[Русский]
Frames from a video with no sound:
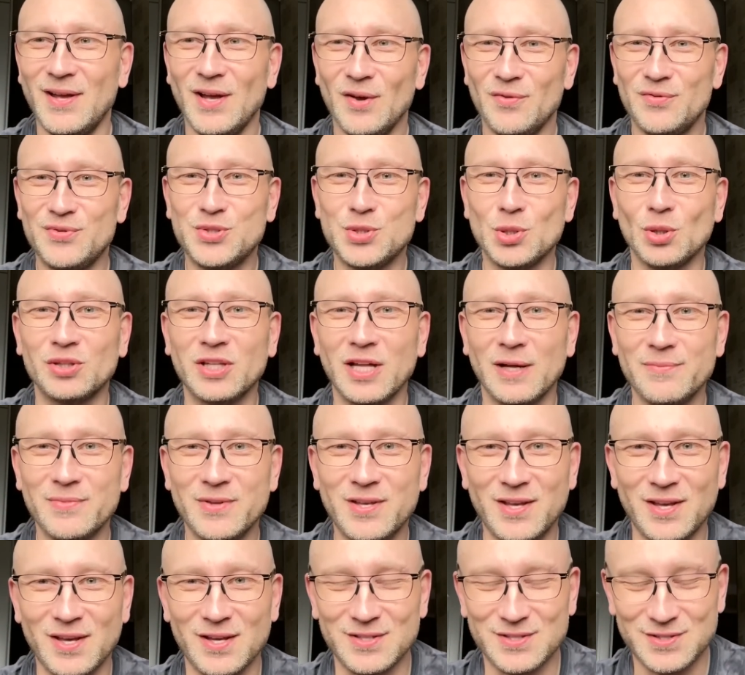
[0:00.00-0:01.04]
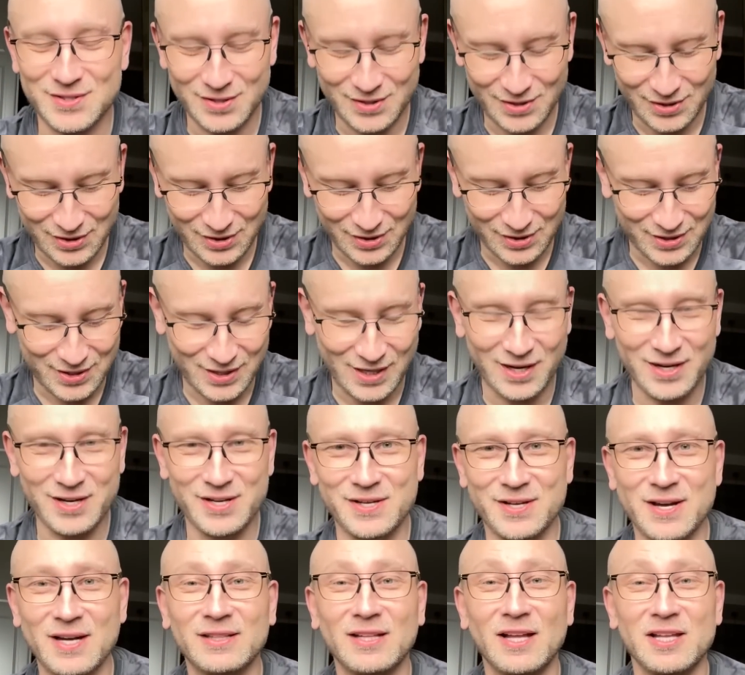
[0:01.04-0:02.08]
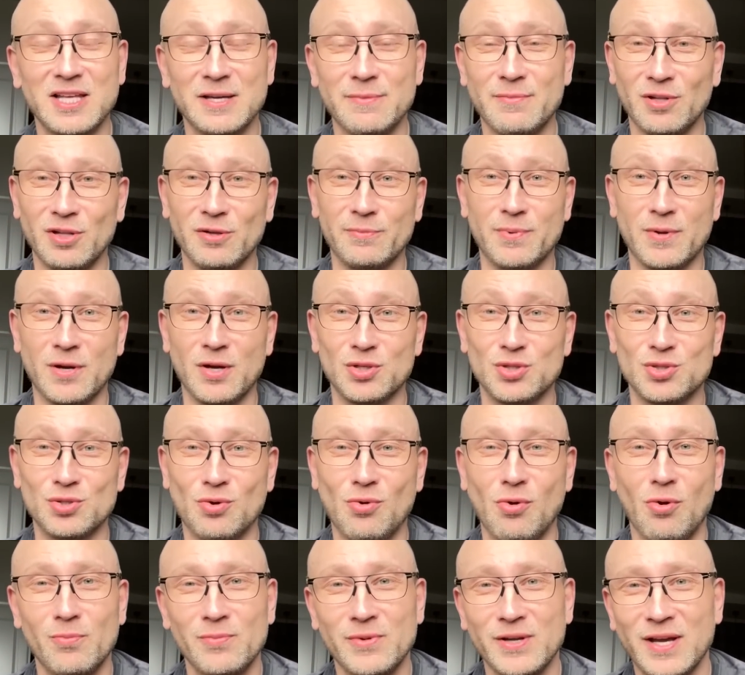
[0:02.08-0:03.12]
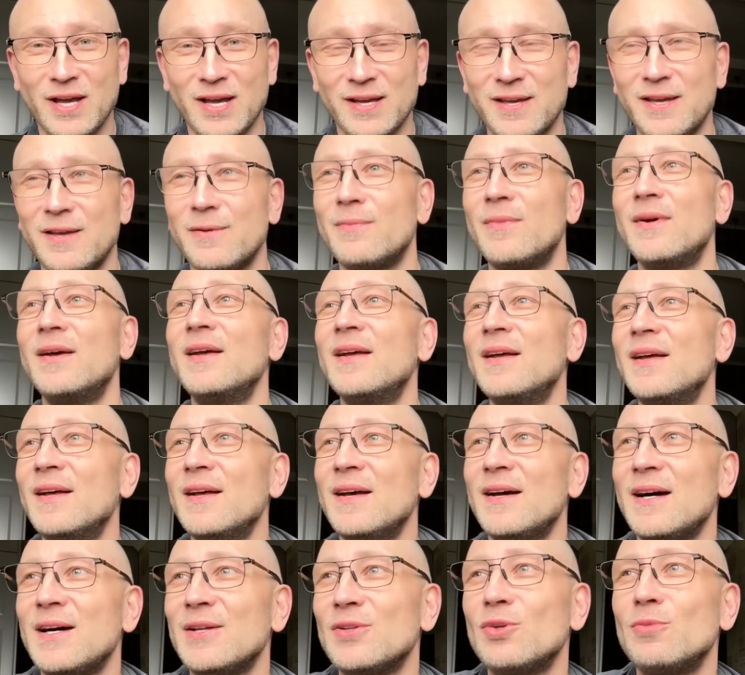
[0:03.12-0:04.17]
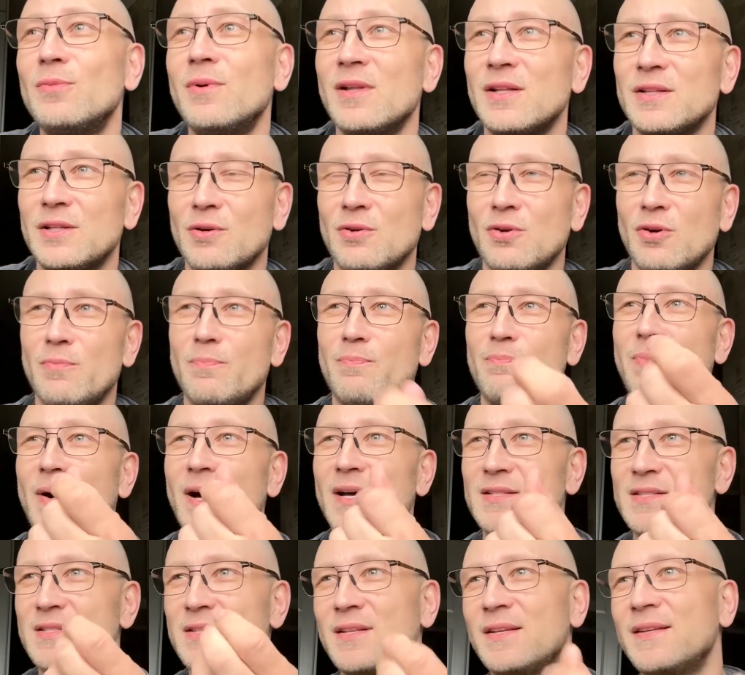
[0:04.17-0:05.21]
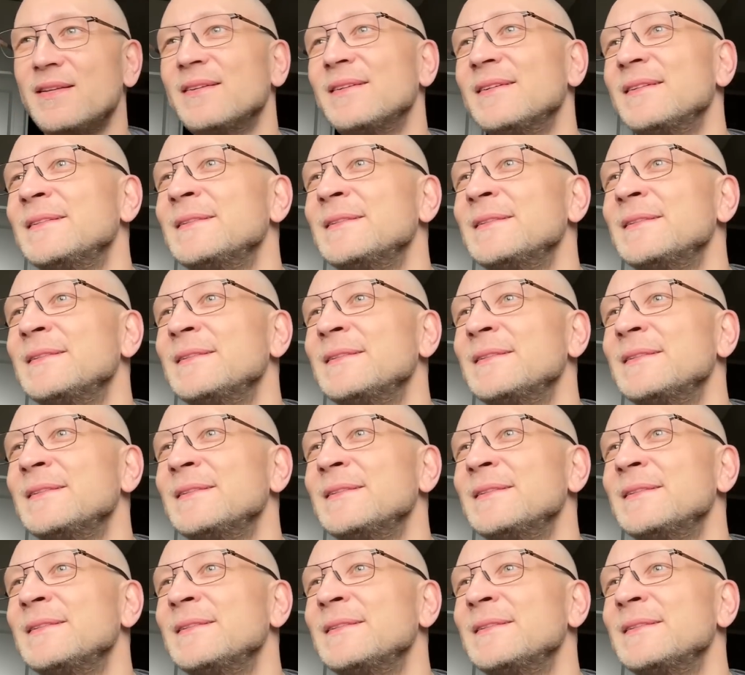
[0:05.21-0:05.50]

Все там есть. Эссенциально никогда не было порошком никаким, оно было такой пастой.